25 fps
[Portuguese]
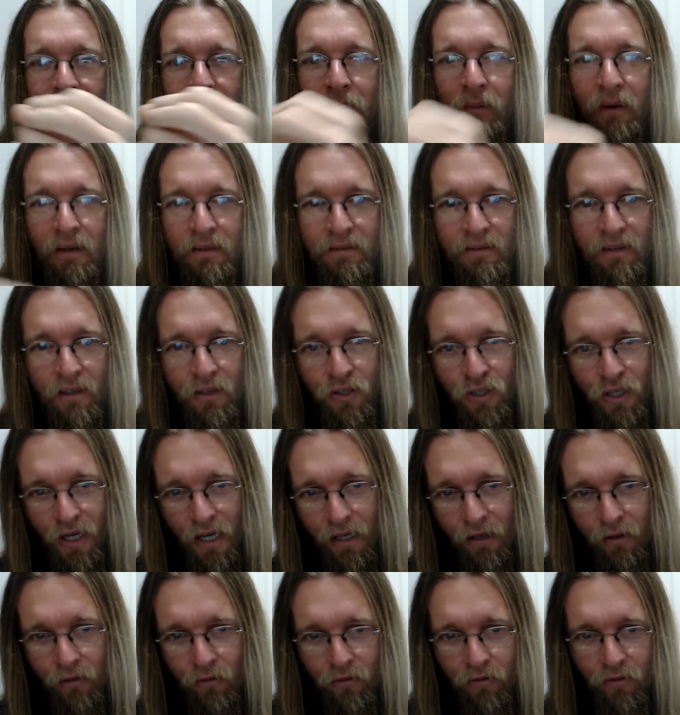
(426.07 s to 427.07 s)

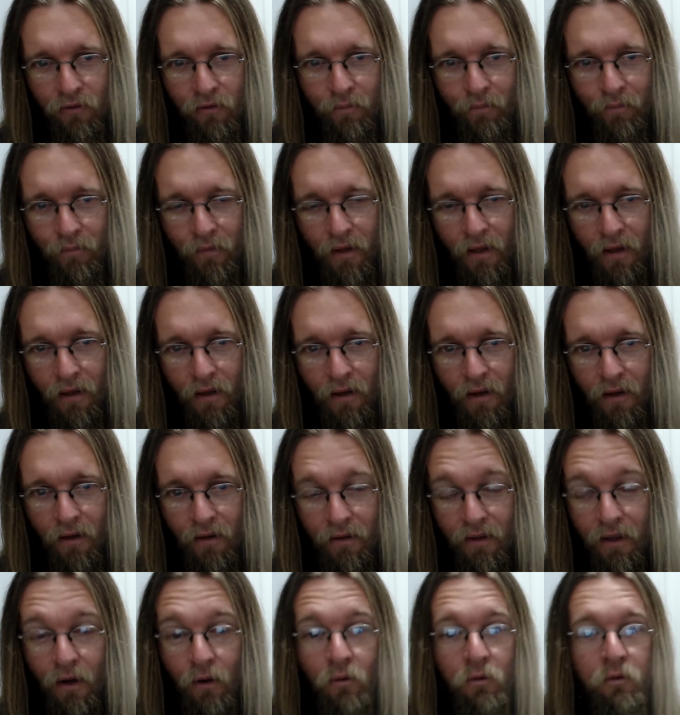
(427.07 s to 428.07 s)
passageiros.
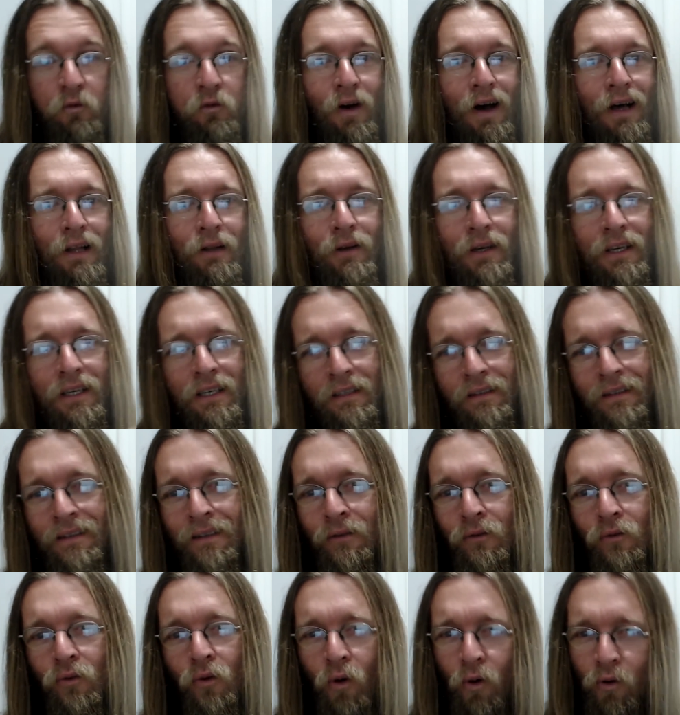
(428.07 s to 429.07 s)
Não falo aqui de
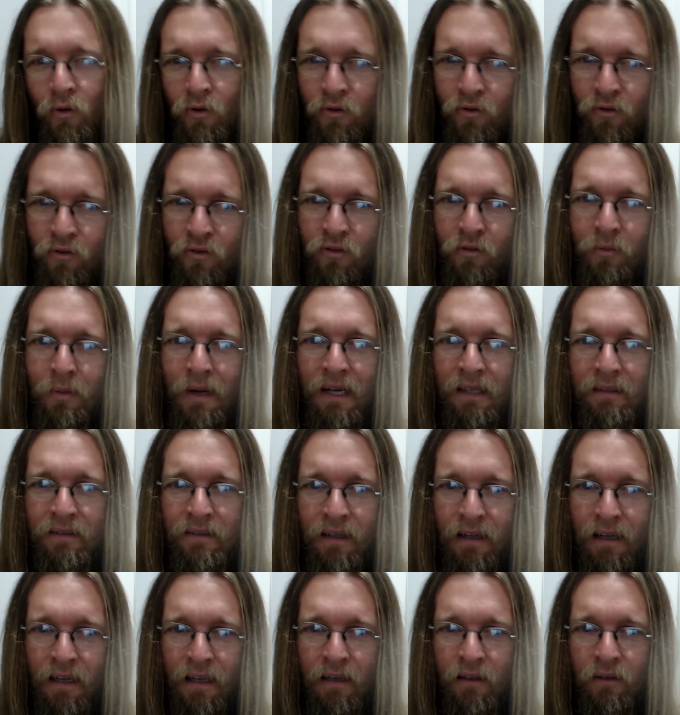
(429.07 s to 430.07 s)
todos os
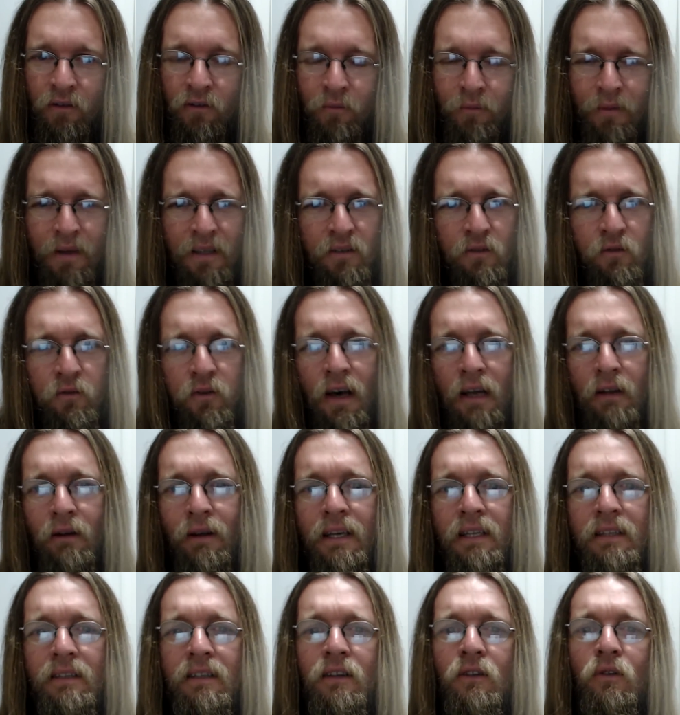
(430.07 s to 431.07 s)
brasileiros, mas falo
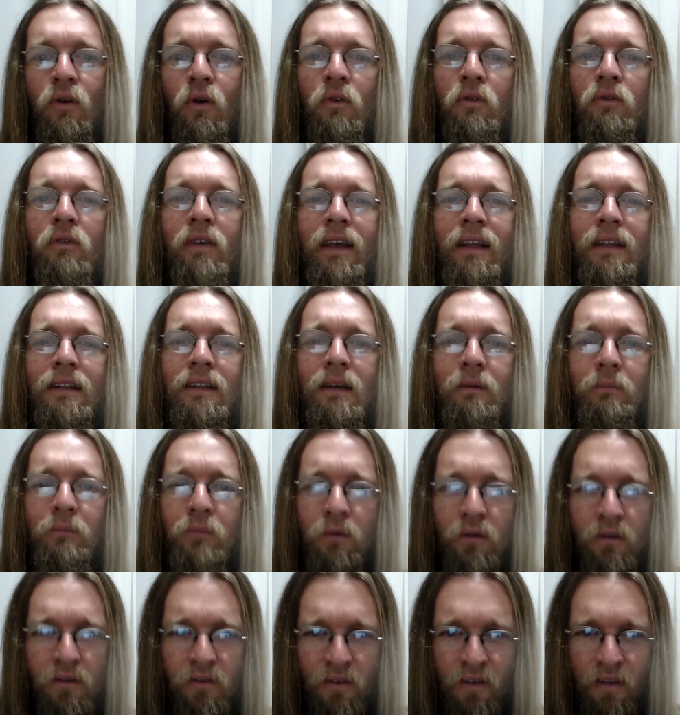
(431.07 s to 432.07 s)
aí de
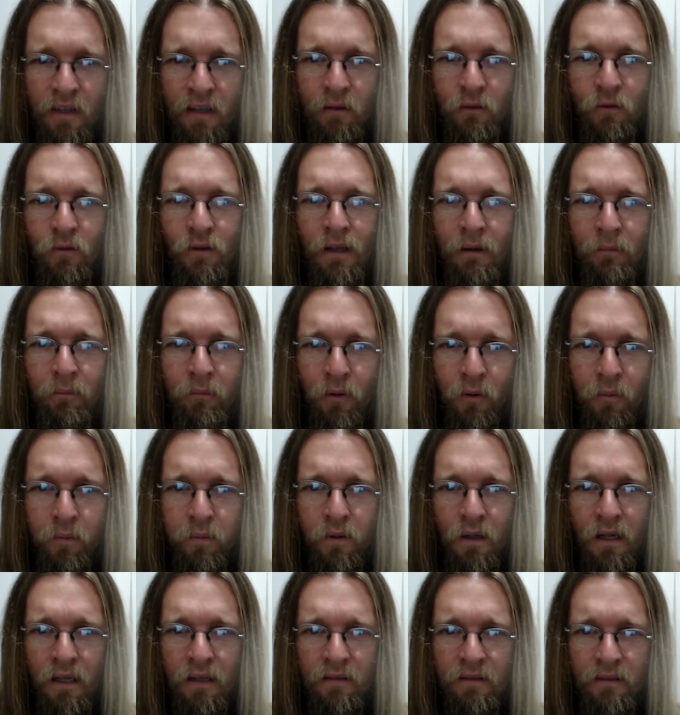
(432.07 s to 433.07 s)
90% da
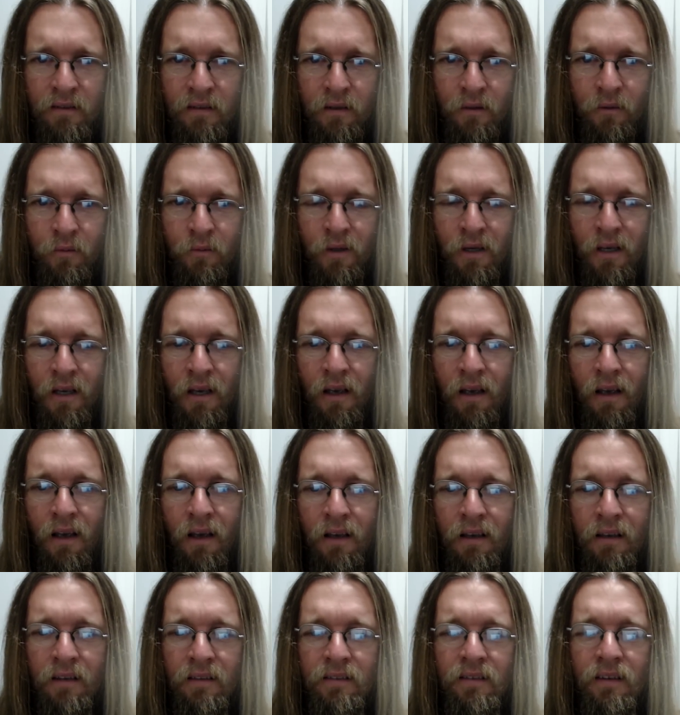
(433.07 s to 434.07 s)
população
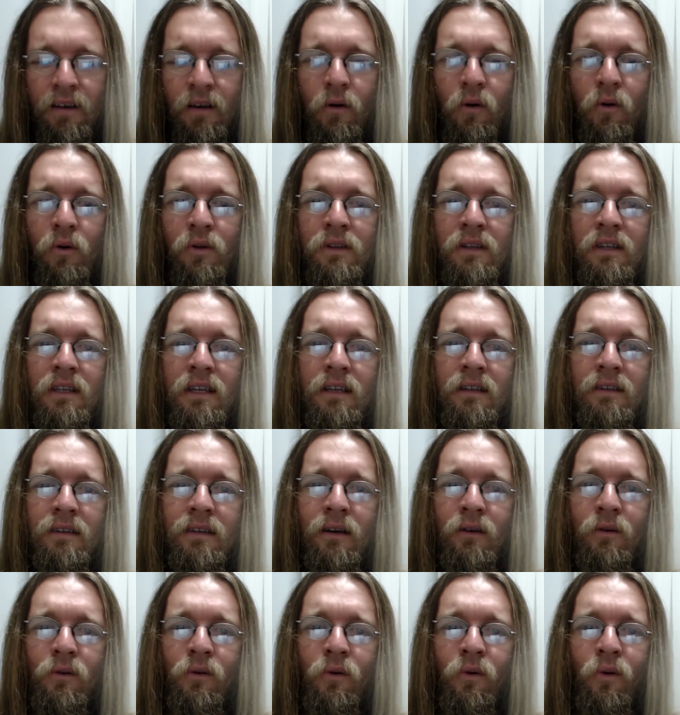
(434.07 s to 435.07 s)
que se contenta
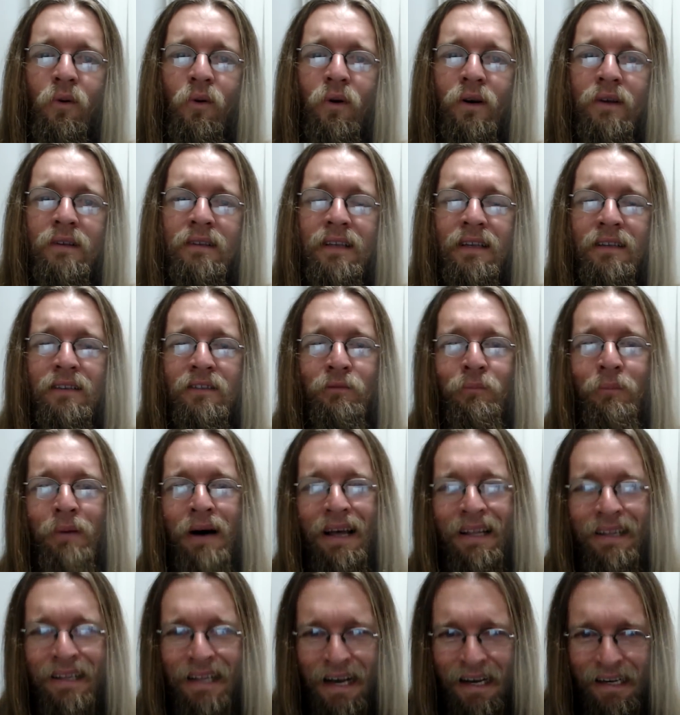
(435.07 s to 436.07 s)
com coisas
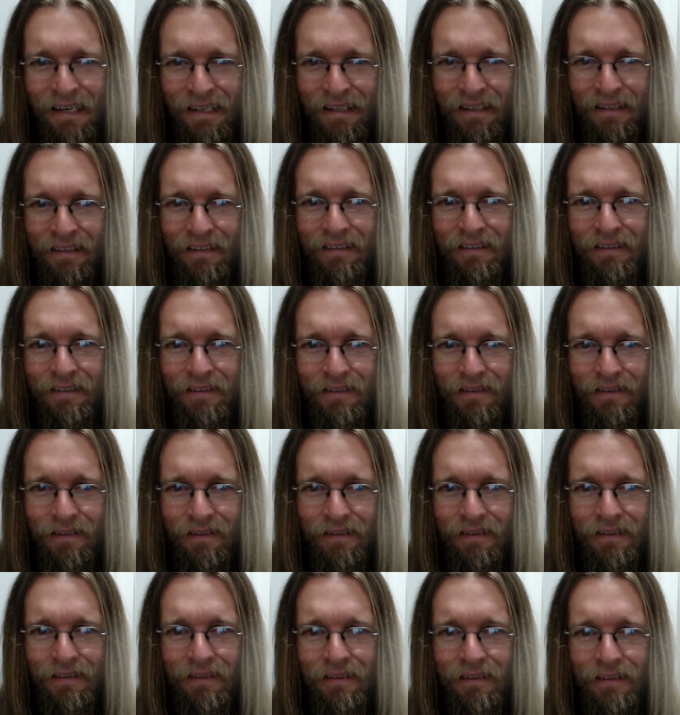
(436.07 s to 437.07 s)
banais.
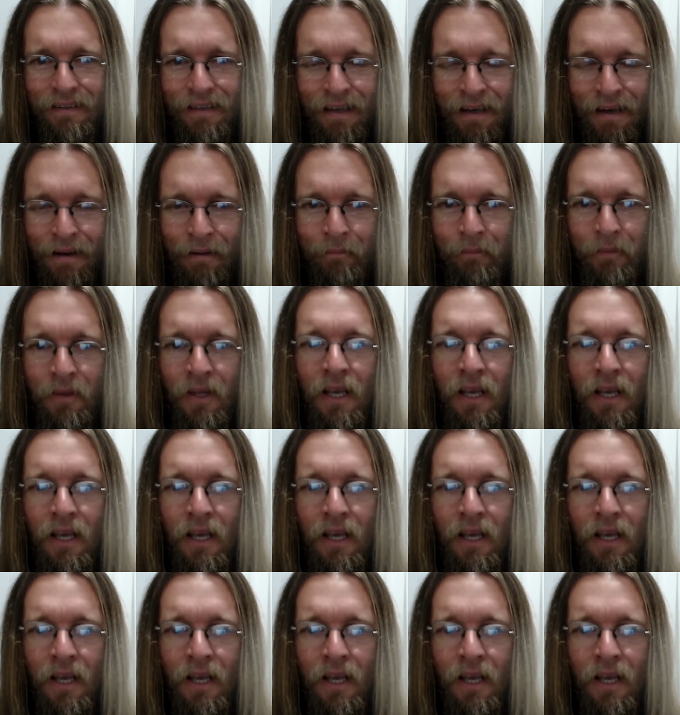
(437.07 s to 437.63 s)
Né?